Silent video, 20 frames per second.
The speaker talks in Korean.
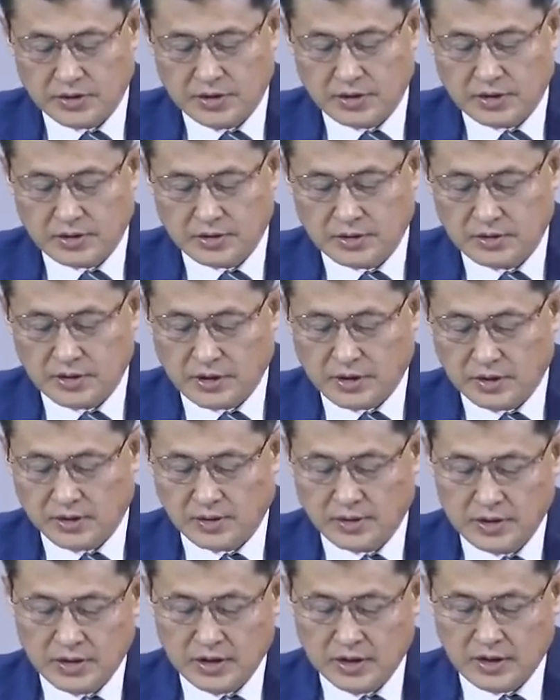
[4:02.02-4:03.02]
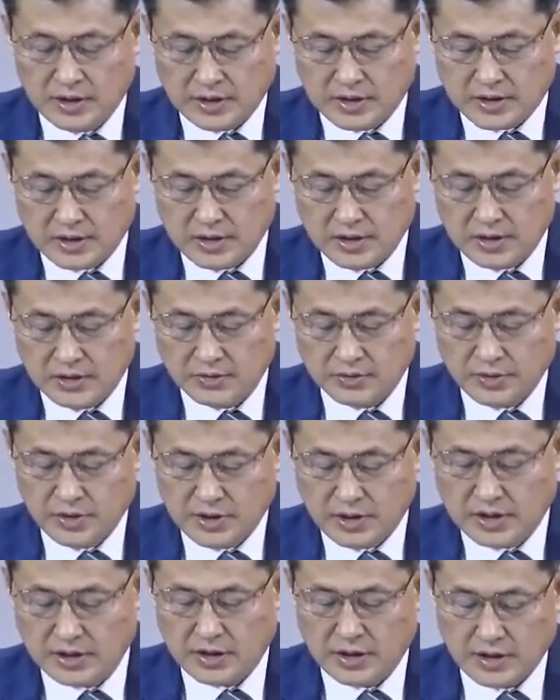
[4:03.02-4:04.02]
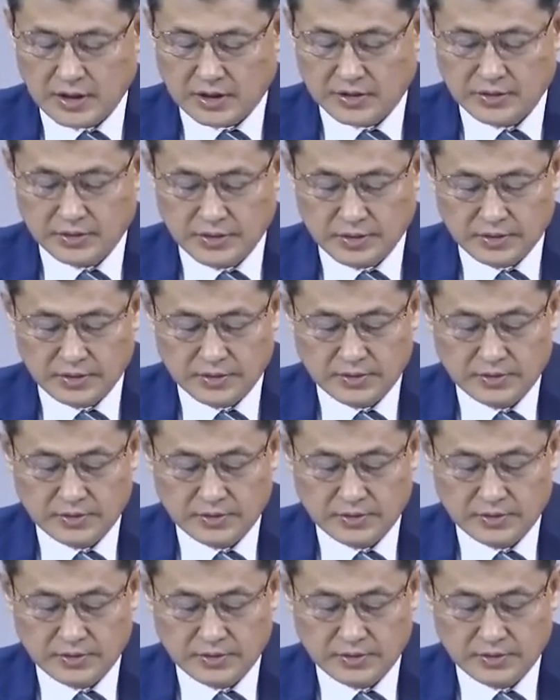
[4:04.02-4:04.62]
이끌어내어 이같이 우리에게 하느냐.